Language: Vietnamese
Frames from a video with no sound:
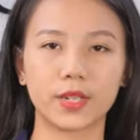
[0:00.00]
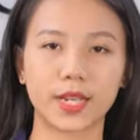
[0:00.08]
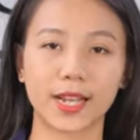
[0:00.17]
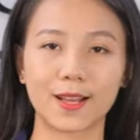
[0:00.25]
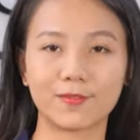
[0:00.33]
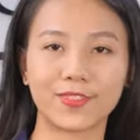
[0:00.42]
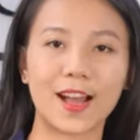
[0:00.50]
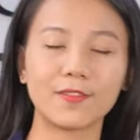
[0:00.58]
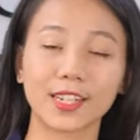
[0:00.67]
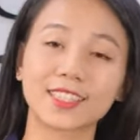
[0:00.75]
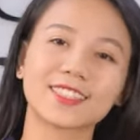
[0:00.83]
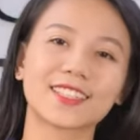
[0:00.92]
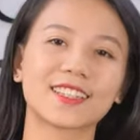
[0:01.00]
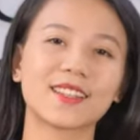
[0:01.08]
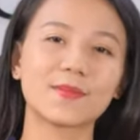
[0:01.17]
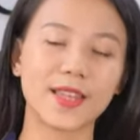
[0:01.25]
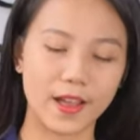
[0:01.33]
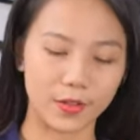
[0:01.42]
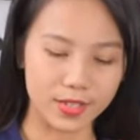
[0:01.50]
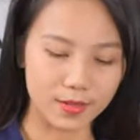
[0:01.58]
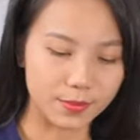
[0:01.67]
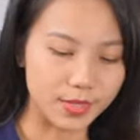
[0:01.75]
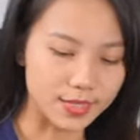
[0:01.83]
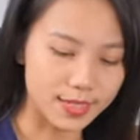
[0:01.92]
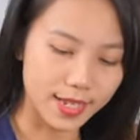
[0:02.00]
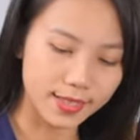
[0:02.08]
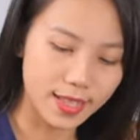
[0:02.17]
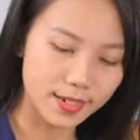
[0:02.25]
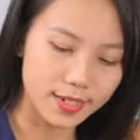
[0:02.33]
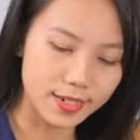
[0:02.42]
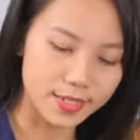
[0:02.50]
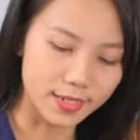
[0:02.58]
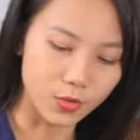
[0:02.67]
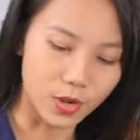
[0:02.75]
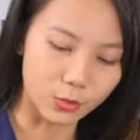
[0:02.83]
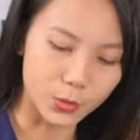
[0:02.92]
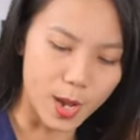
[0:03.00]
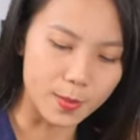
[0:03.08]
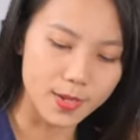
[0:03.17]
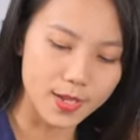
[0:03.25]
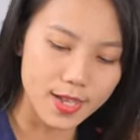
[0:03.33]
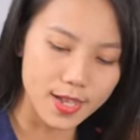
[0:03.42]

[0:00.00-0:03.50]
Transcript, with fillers: Và để khám phá về các chức năng tiếp theo thì mình sẽ tắt đi chế độ Auto Off.